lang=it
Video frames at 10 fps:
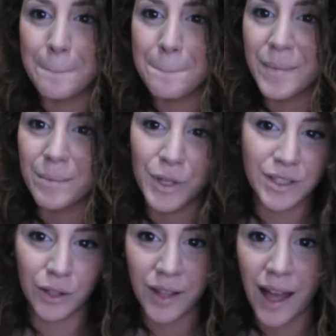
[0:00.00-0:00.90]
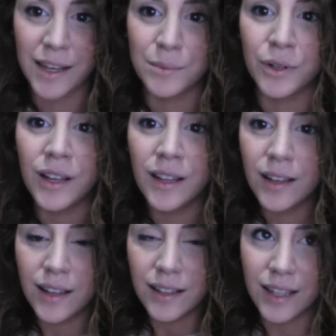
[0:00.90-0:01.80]
il mio stato d'animo
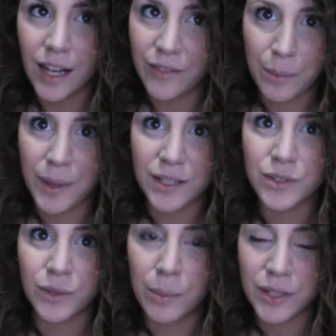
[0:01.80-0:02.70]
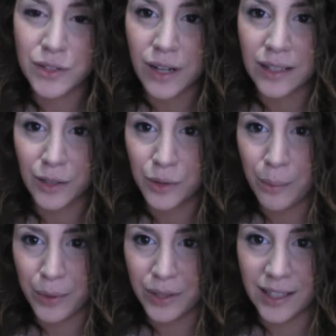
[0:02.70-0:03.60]
nell'aver perso una persona tanto
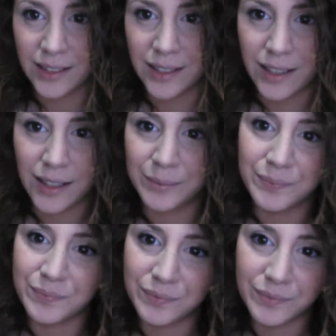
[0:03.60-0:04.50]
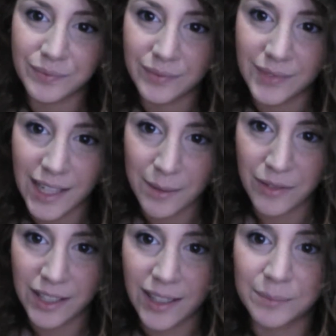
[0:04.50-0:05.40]
importante della mia
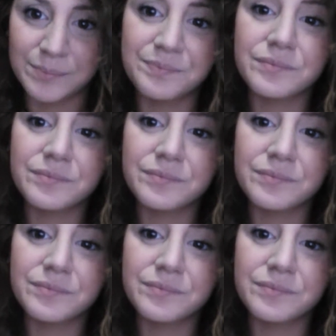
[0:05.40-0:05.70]
vita.